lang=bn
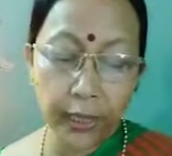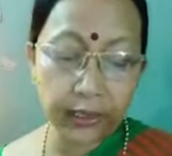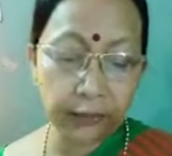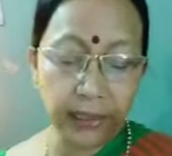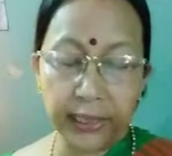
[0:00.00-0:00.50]

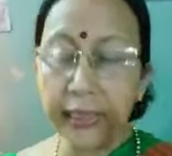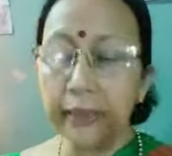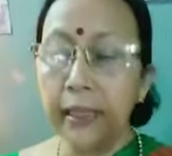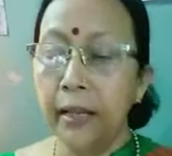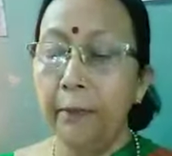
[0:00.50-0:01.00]
একেবারে
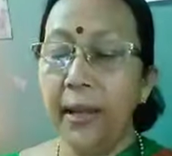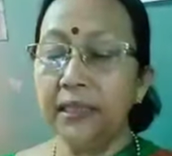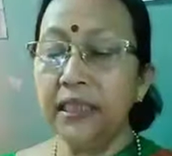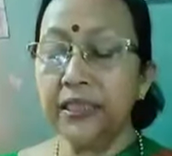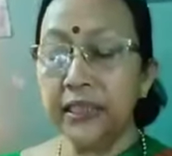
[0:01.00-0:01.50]

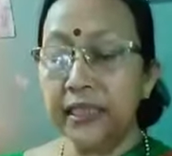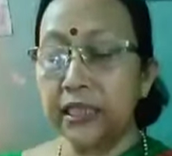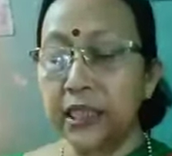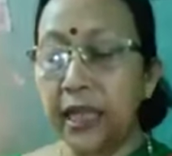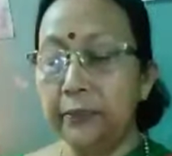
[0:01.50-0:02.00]
ম্যাজিস্ট্রেট
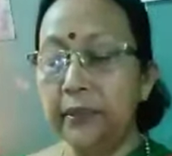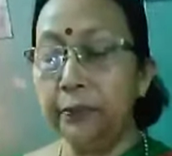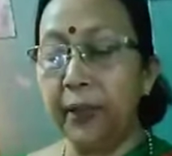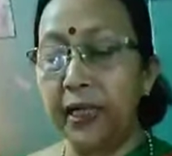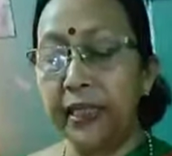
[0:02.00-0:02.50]
সাহেবের
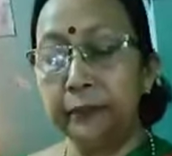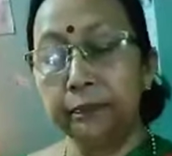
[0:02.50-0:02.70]
বাড়ি